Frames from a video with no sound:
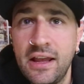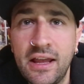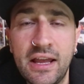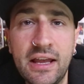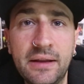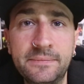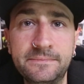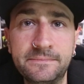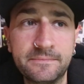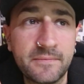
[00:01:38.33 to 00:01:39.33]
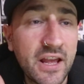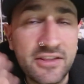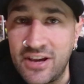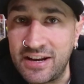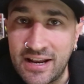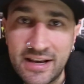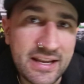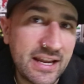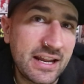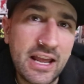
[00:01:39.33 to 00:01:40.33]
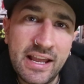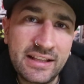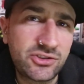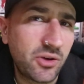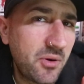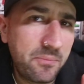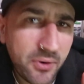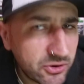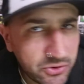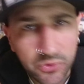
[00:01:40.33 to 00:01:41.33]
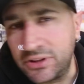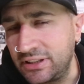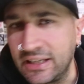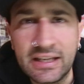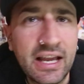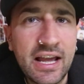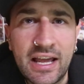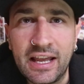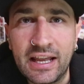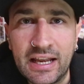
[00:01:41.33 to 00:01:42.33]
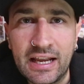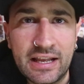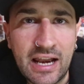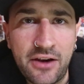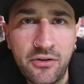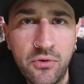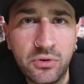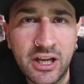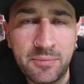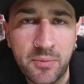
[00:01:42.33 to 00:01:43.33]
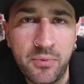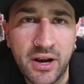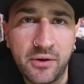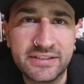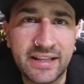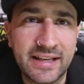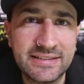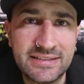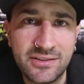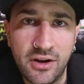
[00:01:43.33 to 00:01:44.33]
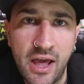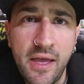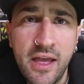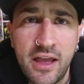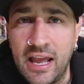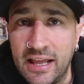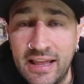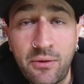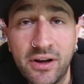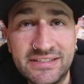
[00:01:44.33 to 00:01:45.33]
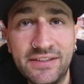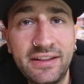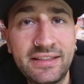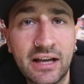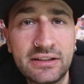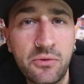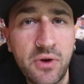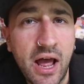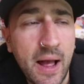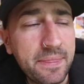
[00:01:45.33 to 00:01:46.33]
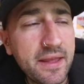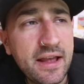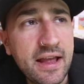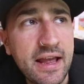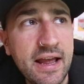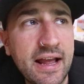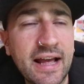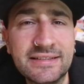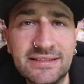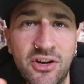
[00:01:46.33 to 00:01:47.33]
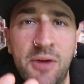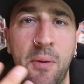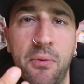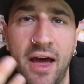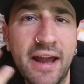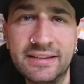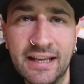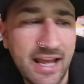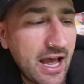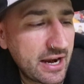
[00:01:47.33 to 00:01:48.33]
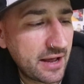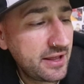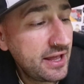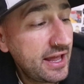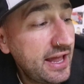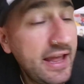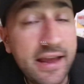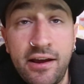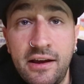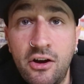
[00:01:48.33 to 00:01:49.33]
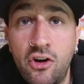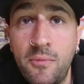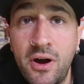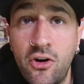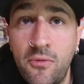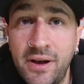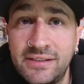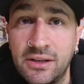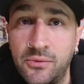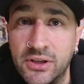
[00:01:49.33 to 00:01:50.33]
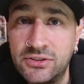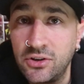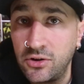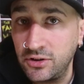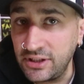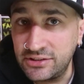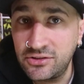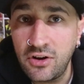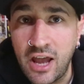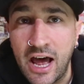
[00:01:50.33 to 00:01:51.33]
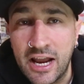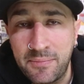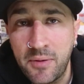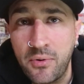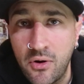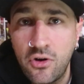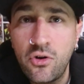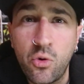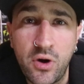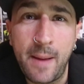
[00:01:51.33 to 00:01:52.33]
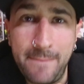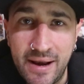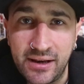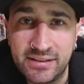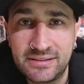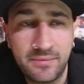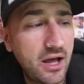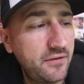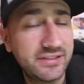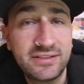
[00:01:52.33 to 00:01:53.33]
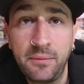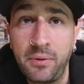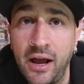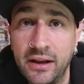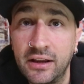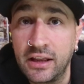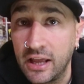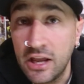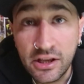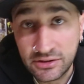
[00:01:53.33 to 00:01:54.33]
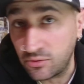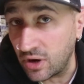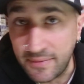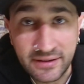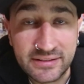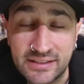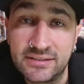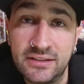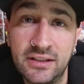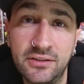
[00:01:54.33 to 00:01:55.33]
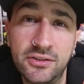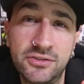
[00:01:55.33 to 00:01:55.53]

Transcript: ehm, Gianna Nannini, insomma un po' tutti eh, l'hanno voluta riproporre questa canzone ed è quasi diventata una eh, canzone popolare italiana e i Gomma Gommas in questo disco la ripropongono con una bellissima versione punk che sicuramente stai sentendo in